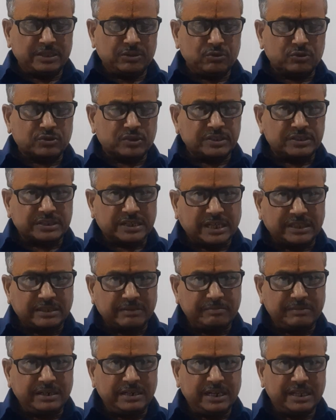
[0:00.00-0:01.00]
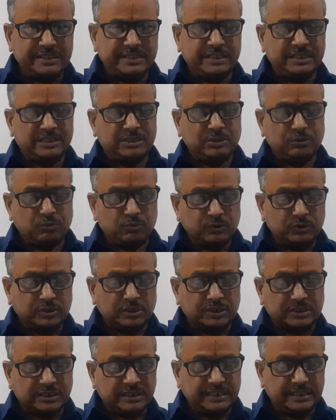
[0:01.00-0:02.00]
थे जो संसाधन मिलना चाहिए थे वो
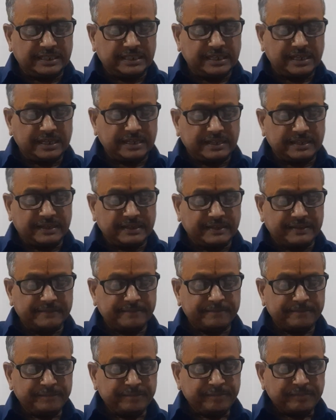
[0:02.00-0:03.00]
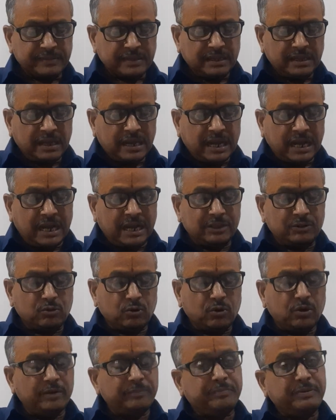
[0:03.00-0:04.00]
तक नहीं दिया गया
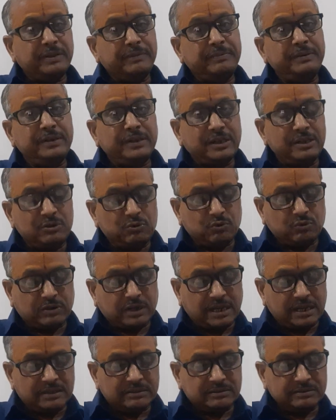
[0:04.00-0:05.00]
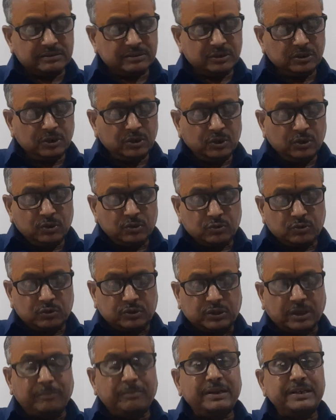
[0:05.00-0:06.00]
आंदोलन फिर भी नहीं रुका तो
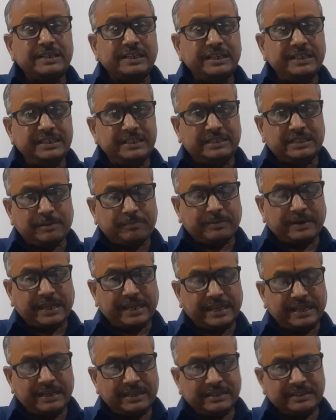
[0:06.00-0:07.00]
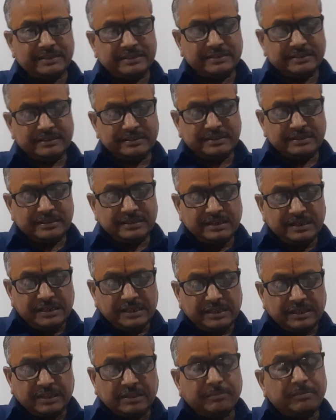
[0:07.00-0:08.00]
दमन की नीति अपनाए
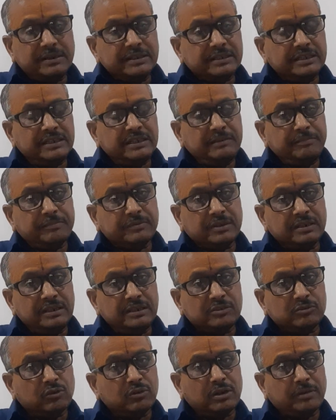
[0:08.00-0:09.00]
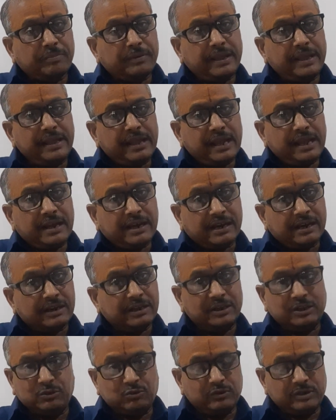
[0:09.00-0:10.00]
दमन की नीति कौन अपनाया
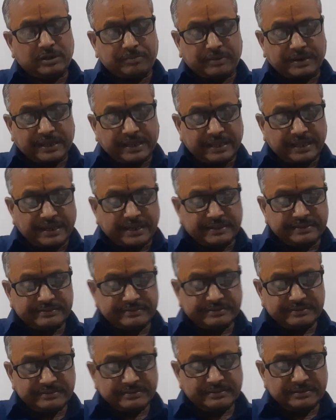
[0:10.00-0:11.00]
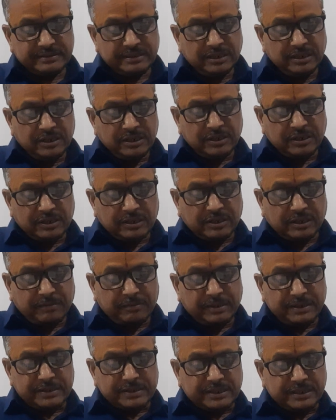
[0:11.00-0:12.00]
अंग्रेजों ने अपनाया
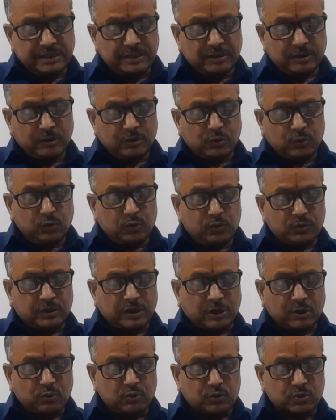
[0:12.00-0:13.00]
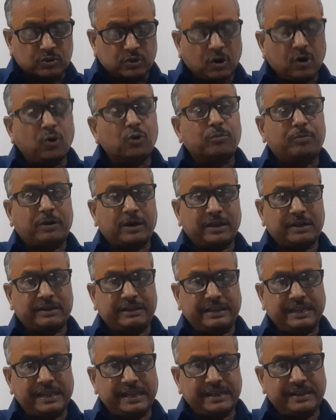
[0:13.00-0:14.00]
दमन से लोगों का रोष और भड़क
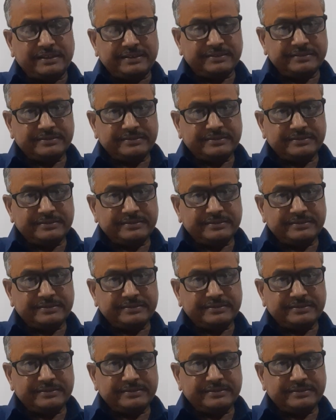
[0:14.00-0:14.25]
गया